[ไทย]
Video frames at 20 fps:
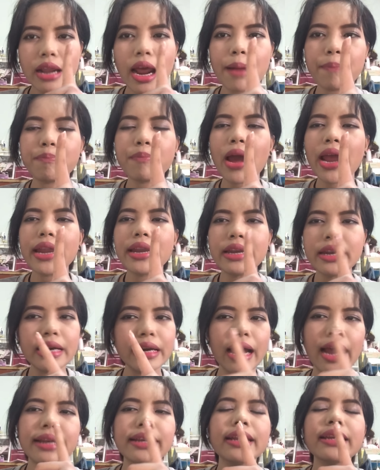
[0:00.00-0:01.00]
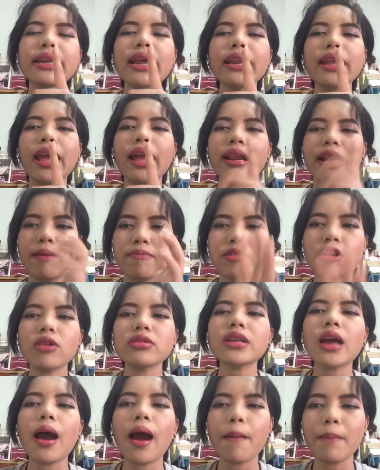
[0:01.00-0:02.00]
ถัดไป 1 อาทิตย์นั่นเองเอฟ
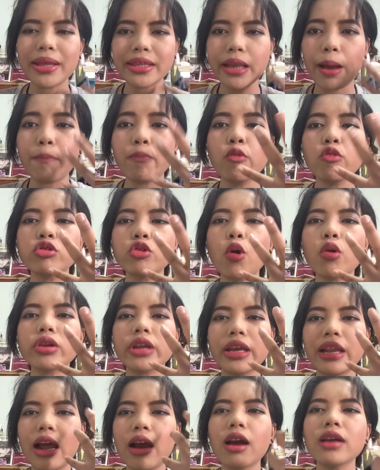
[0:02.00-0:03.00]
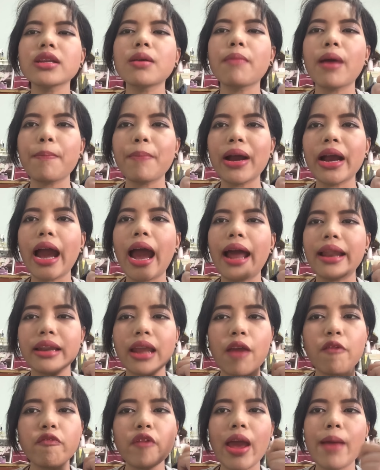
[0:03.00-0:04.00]
ก็จะมาจับผู้โชคดีแล้วก็จะมาประกาศ
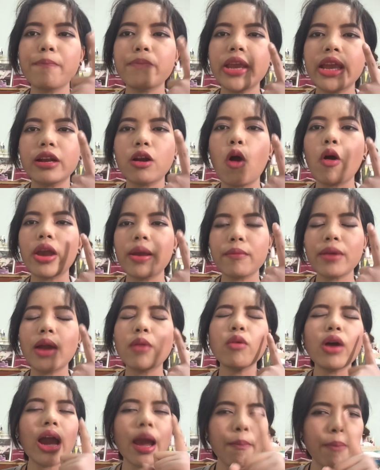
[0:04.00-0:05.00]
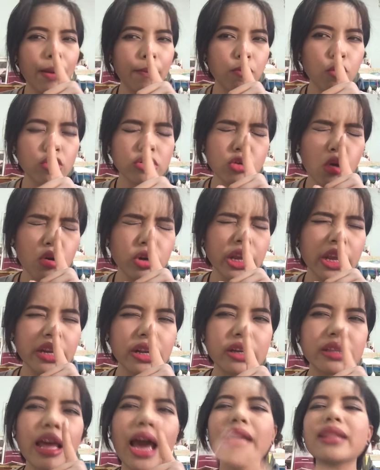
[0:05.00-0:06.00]
ในแฟนเพจของเอฟกันว่าใครเป็นผู้โชคดี
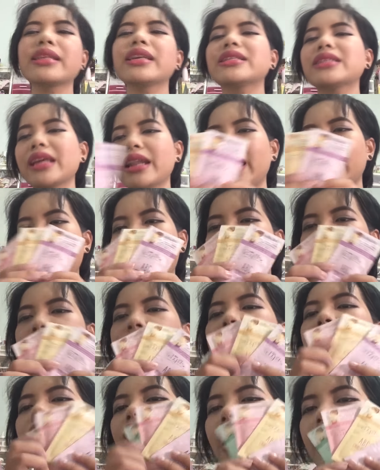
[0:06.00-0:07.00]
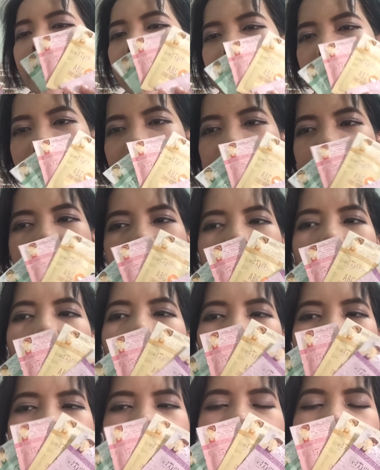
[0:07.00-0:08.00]
หนึ่งท่านที่จะได้รับครีมซอ
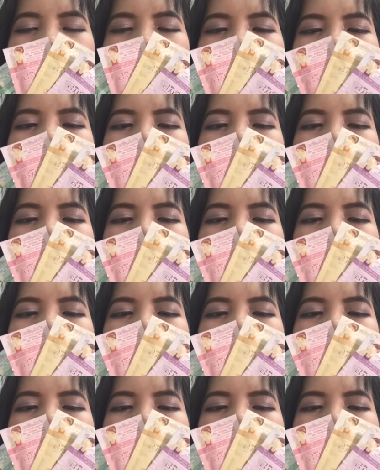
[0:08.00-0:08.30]
งสี